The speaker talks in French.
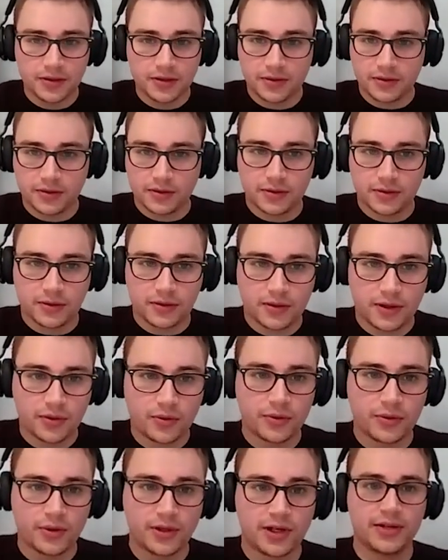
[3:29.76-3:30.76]
euh, là
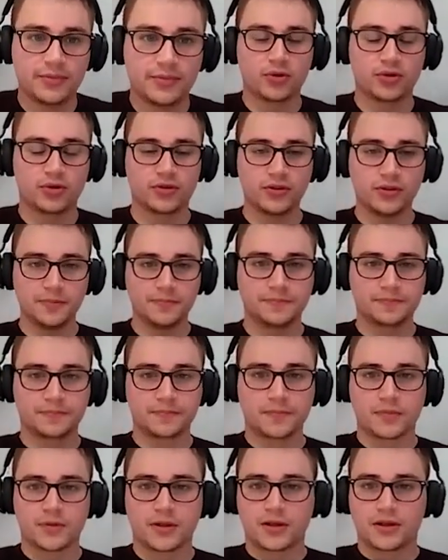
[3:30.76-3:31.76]
où il y a les montants,
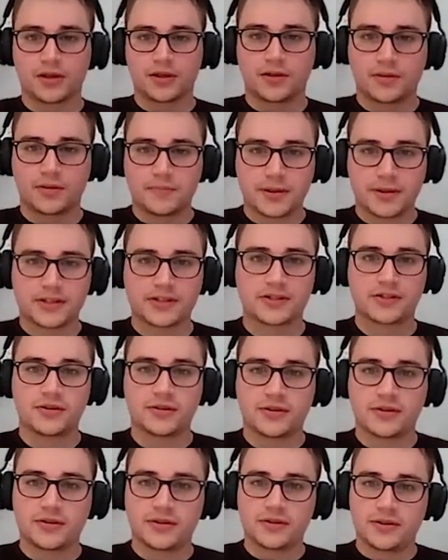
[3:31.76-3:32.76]
parce
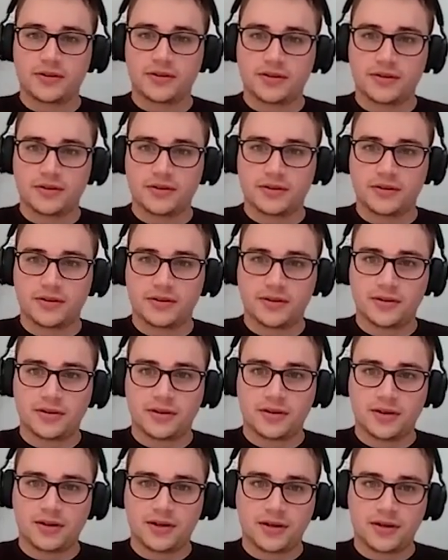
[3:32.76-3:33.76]
que
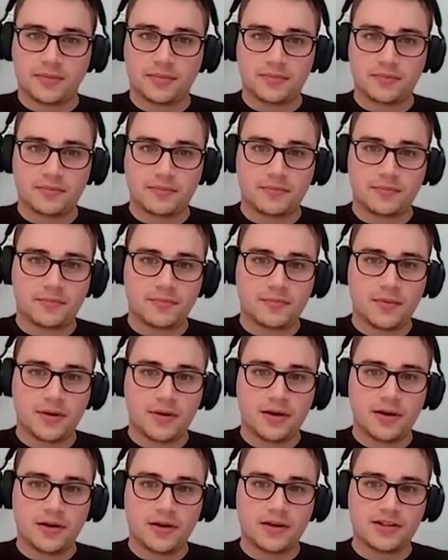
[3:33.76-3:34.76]
les
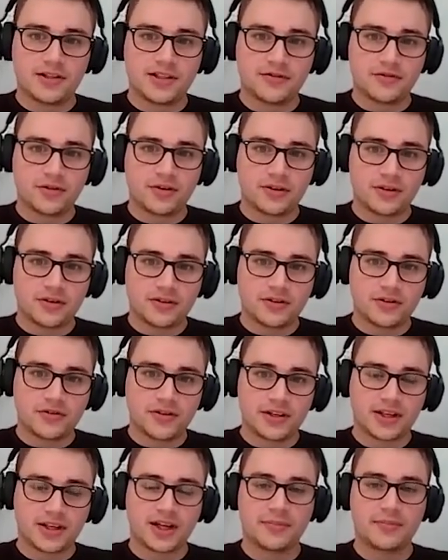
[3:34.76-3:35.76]
efforts
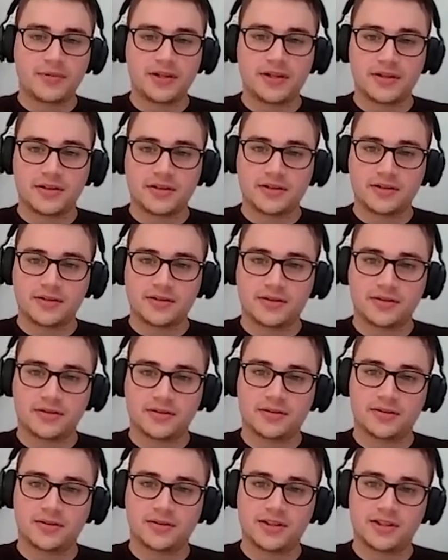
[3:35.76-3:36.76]
devaient être amenés,
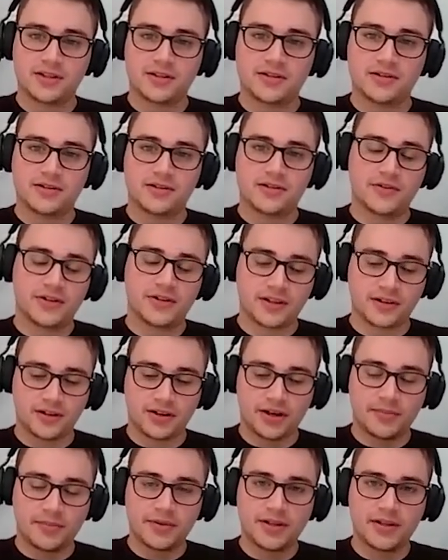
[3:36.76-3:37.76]
euh, être
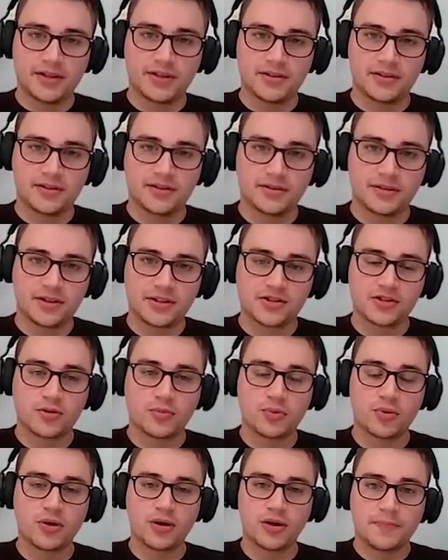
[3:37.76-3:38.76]
amenés en un seul
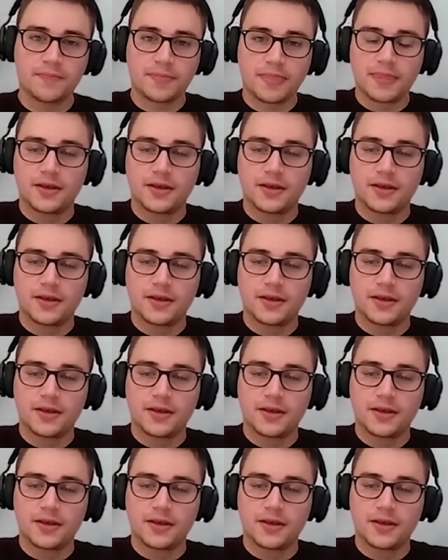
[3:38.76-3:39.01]
point